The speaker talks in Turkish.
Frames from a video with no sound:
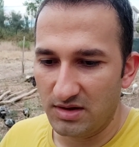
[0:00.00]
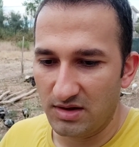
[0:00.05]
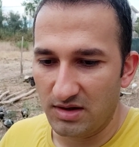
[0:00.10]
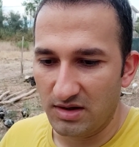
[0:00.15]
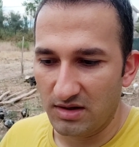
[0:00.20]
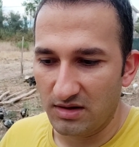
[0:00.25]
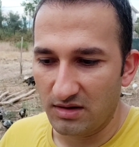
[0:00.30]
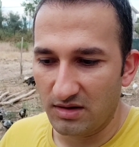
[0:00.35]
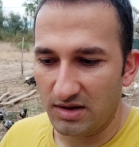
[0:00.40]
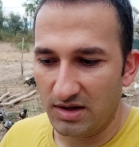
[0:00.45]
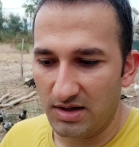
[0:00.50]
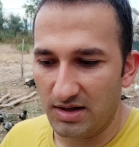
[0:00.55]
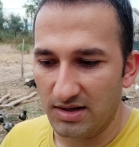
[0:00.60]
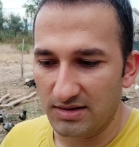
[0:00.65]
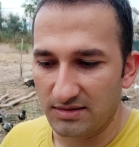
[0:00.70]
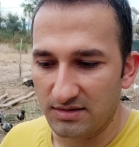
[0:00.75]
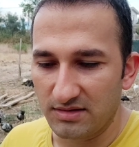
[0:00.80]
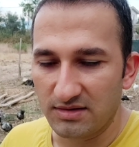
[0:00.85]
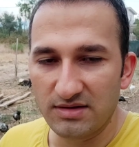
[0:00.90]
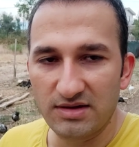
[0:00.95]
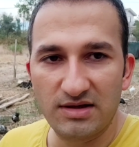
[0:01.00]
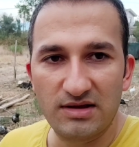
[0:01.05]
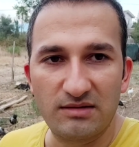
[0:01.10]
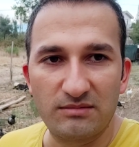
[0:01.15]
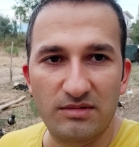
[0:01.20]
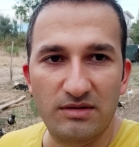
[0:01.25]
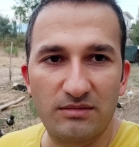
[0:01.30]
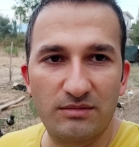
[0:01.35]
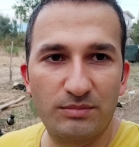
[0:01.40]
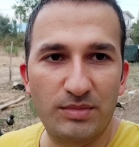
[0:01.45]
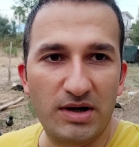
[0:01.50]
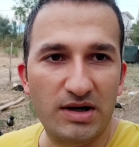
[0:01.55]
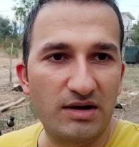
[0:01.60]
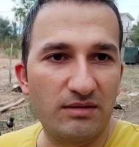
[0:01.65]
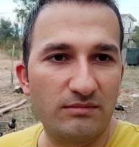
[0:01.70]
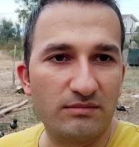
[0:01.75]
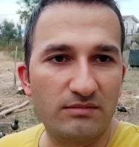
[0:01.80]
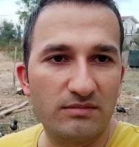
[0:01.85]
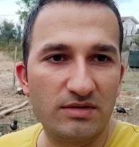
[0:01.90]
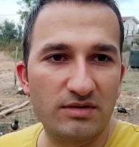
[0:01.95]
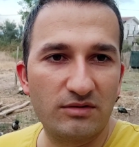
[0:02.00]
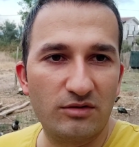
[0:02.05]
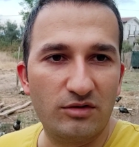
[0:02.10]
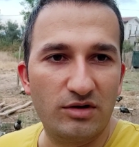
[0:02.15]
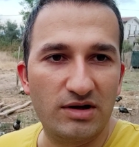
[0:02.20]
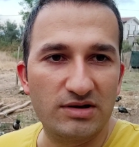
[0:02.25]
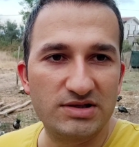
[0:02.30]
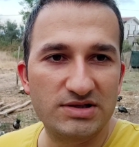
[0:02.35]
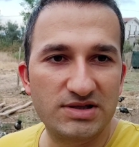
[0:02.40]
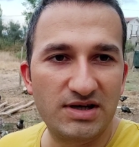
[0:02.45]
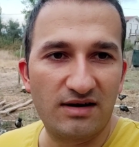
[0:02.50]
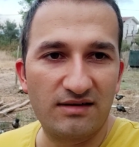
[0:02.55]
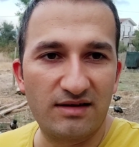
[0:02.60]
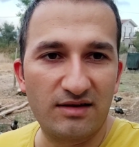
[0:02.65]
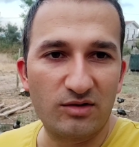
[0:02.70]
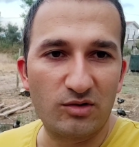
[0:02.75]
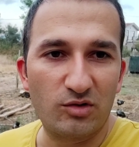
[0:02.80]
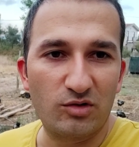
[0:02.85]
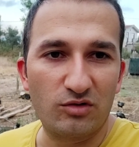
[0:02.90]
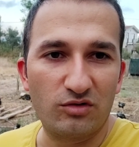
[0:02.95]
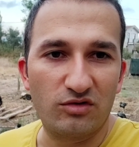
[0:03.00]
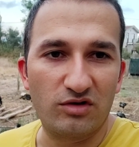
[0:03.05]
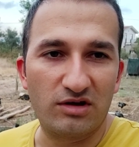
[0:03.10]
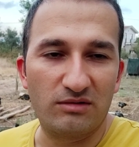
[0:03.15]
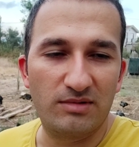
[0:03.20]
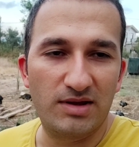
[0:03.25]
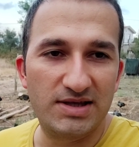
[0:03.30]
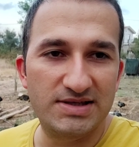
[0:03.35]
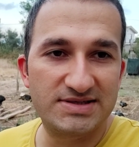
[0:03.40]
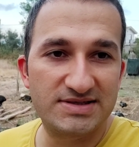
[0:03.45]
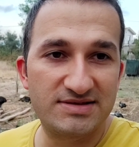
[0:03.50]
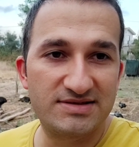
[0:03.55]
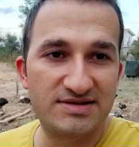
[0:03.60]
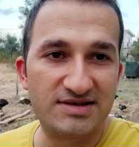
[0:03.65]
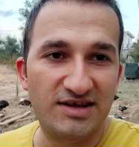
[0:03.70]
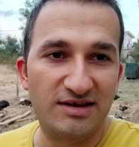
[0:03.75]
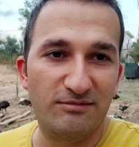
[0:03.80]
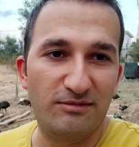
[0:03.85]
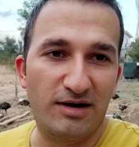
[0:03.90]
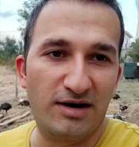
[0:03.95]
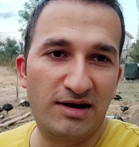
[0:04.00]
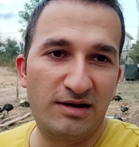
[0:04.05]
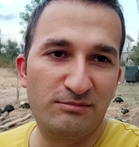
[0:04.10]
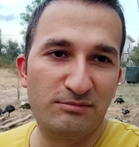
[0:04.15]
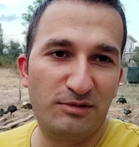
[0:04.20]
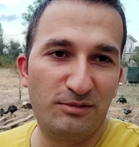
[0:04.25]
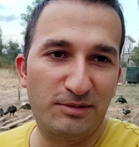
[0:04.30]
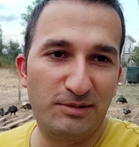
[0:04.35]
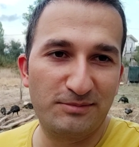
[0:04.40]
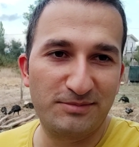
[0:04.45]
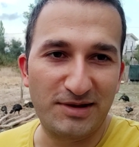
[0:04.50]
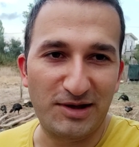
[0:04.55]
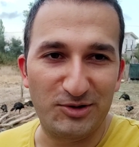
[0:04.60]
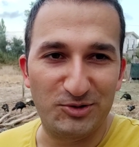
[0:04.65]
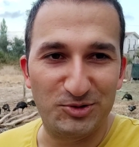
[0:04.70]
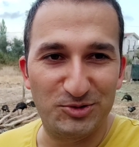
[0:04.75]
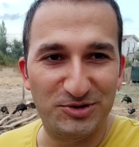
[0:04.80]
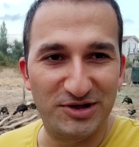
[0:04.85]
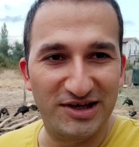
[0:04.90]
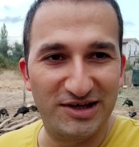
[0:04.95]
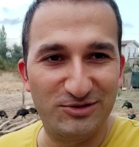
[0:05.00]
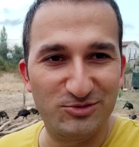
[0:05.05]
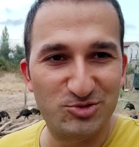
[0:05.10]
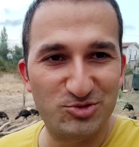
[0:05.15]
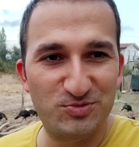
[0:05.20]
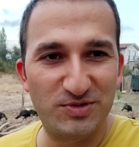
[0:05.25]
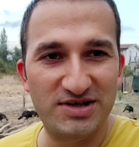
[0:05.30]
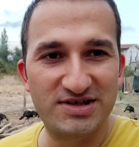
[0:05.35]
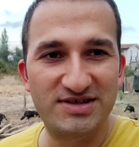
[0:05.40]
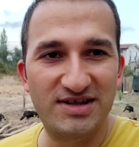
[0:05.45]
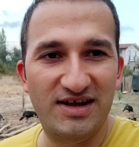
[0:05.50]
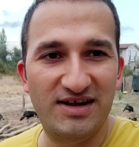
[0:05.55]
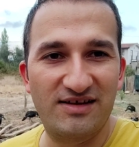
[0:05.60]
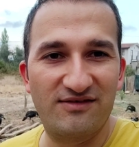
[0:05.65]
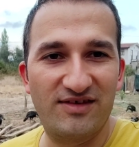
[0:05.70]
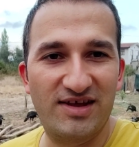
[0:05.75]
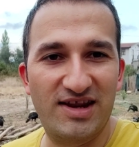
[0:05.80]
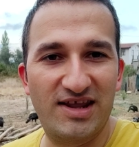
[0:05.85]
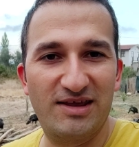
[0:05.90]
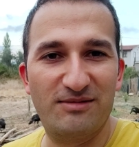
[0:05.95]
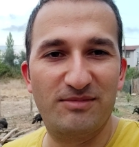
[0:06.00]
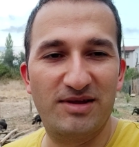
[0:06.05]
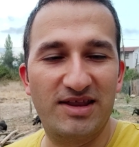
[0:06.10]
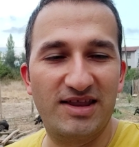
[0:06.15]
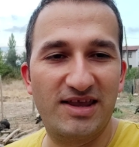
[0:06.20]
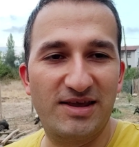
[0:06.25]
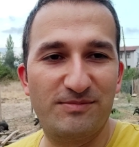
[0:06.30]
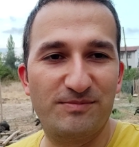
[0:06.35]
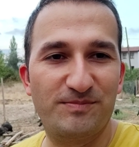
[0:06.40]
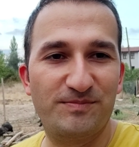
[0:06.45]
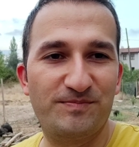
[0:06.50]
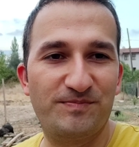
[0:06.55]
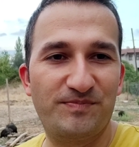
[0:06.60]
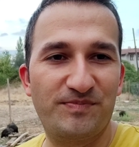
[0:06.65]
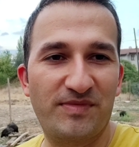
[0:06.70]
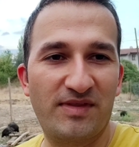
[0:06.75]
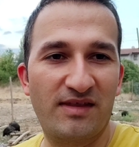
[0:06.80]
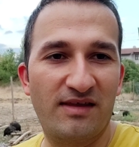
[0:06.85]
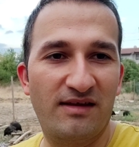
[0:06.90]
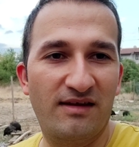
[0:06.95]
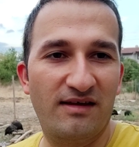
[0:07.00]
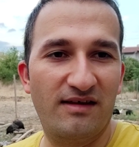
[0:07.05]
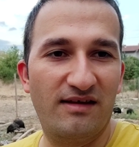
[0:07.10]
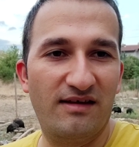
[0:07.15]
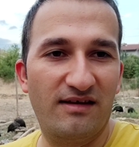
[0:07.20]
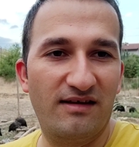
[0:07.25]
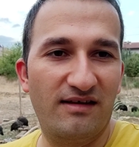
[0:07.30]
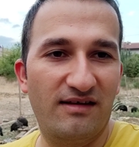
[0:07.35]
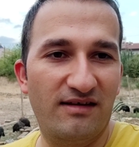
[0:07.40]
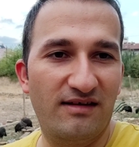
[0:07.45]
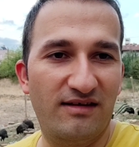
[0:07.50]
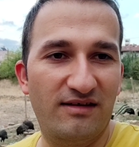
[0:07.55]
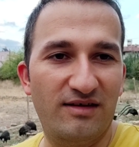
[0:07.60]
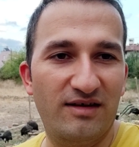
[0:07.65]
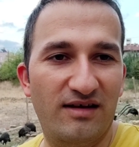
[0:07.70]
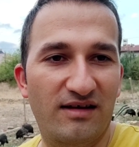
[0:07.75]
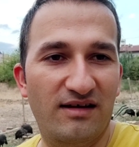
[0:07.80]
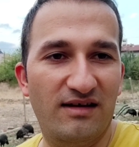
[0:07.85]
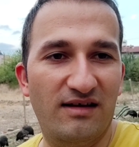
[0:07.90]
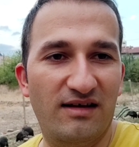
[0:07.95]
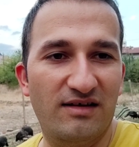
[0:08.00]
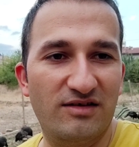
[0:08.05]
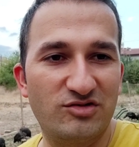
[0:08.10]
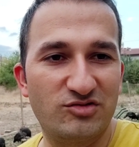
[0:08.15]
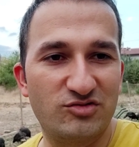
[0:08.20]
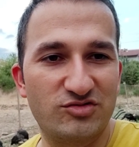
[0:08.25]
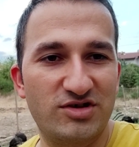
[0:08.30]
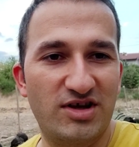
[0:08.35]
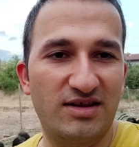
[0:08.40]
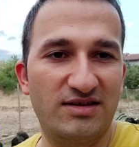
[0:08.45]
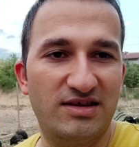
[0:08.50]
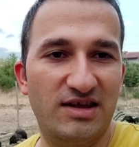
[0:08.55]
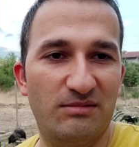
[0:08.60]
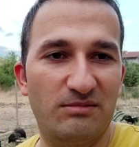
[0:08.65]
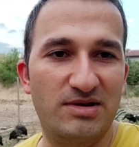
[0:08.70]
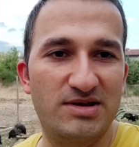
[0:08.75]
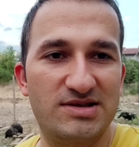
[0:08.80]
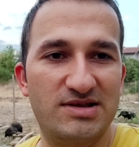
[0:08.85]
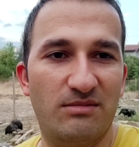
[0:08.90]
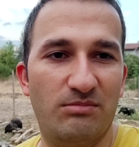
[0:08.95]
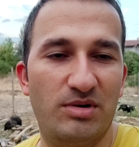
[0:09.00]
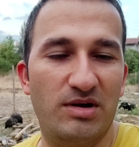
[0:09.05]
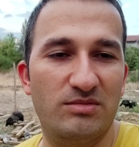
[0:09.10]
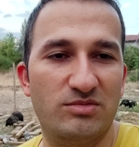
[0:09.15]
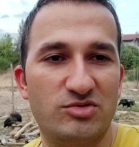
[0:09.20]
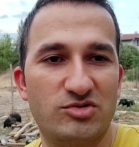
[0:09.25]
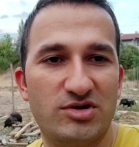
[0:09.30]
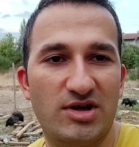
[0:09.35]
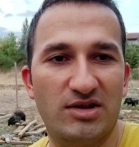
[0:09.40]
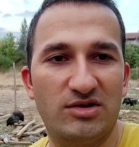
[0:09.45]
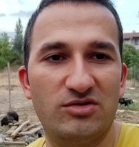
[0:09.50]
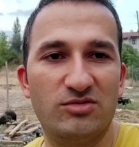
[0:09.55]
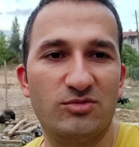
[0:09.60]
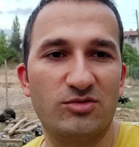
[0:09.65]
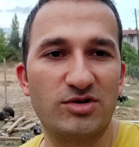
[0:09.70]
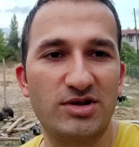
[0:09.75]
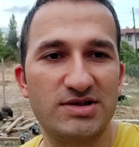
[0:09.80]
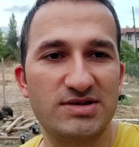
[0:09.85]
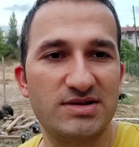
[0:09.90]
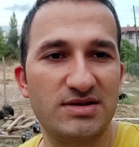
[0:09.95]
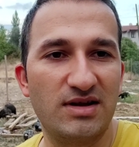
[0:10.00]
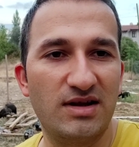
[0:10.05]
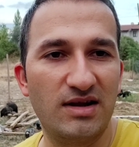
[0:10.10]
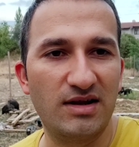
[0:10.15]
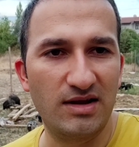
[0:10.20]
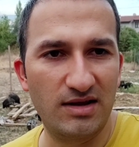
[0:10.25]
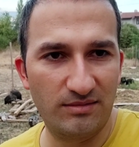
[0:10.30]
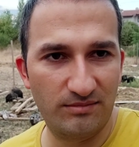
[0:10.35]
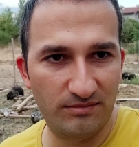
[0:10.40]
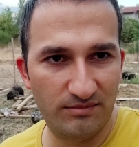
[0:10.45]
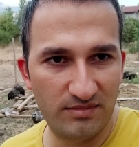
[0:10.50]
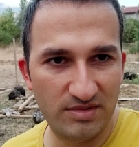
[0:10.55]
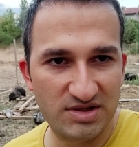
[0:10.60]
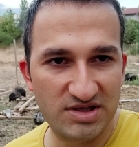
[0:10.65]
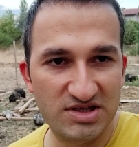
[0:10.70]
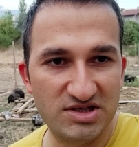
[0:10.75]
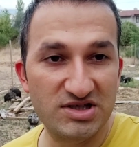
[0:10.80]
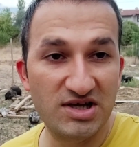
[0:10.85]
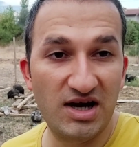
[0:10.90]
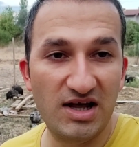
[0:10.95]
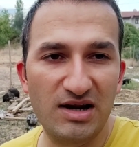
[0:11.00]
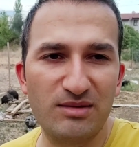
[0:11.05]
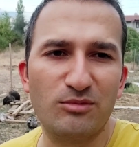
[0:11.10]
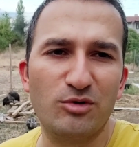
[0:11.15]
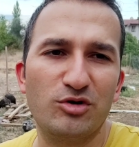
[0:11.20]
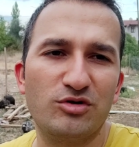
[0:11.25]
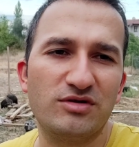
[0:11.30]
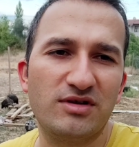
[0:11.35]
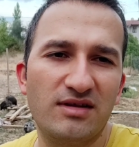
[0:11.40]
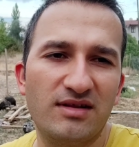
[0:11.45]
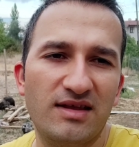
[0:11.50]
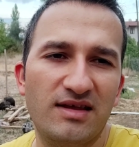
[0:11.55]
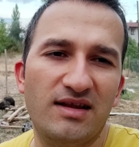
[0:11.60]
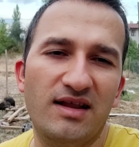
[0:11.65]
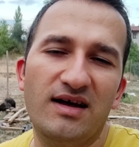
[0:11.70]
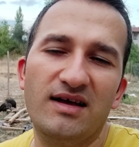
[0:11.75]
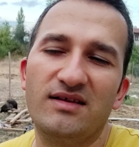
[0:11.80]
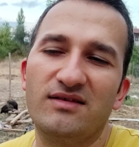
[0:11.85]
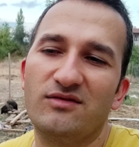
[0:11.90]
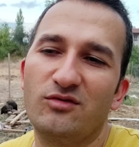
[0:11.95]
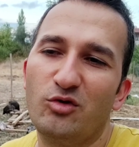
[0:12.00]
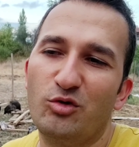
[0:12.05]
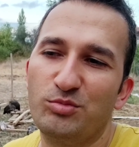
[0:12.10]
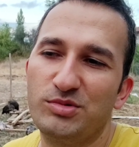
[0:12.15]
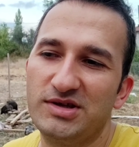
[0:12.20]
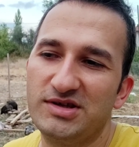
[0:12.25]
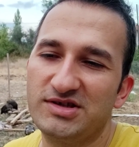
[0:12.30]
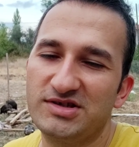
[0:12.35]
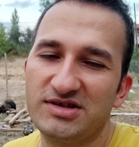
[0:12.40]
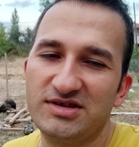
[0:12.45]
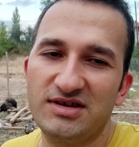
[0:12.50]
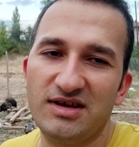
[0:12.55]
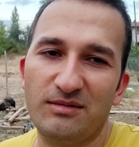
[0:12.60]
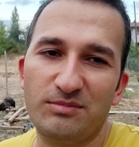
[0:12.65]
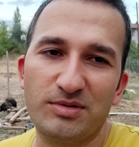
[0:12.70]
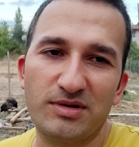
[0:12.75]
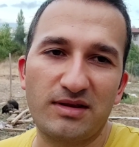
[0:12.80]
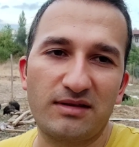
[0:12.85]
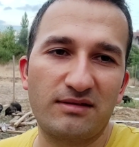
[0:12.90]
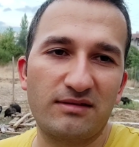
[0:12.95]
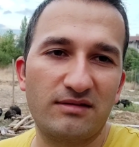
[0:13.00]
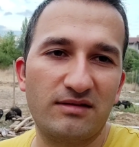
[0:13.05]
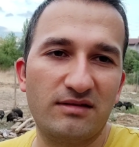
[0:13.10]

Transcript: ee, Kanatlarını dediğim gibi bakımı öyle dışarıdan göründüğü gibi eskisi gibi anam babam tavuğu değil 3-5 tane vereyim edeyim. Ee, şu saat yemini sepeyim, şu saat yumurtasını alayım. Ticari boyutta değil. Ha, hobi için yapın.